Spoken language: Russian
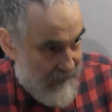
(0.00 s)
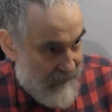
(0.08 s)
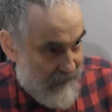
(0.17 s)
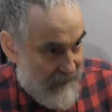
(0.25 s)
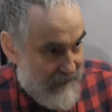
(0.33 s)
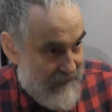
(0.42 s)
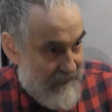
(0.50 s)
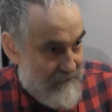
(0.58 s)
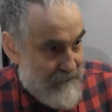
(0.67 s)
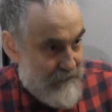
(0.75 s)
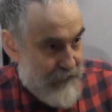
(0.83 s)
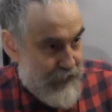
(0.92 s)

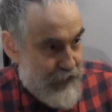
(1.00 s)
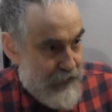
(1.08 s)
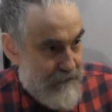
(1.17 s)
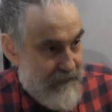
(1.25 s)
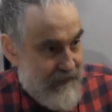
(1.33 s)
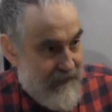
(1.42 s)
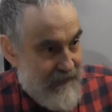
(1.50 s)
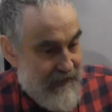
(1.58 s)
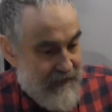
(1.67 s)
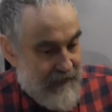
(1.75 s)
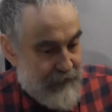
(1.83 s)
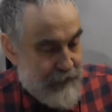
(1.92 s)
э, причем, э,
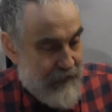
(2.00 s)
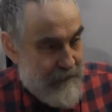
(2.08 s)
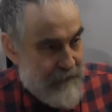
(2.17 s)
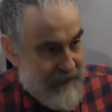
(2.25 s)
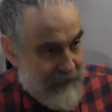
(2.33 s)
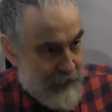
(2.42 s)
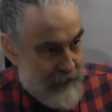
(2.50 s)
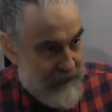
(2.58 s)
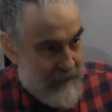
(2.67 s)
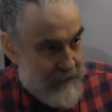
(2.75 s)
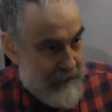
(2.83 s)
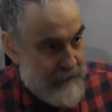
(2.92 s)
которые
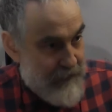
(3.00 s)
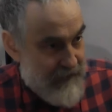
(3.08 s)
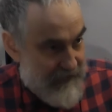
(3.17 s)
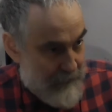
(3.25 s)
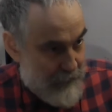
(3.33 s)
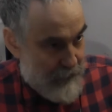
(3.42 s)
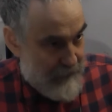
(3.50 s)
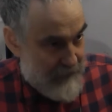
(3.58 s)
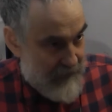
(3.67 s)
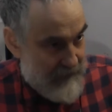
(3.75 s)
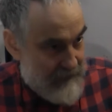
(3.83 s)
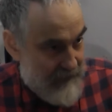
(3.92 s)
построены по принципу
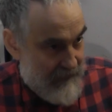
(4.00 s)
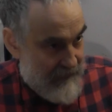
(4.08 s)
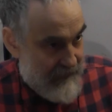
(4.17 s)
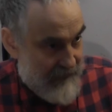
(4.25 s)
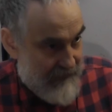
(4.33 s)
фрактальных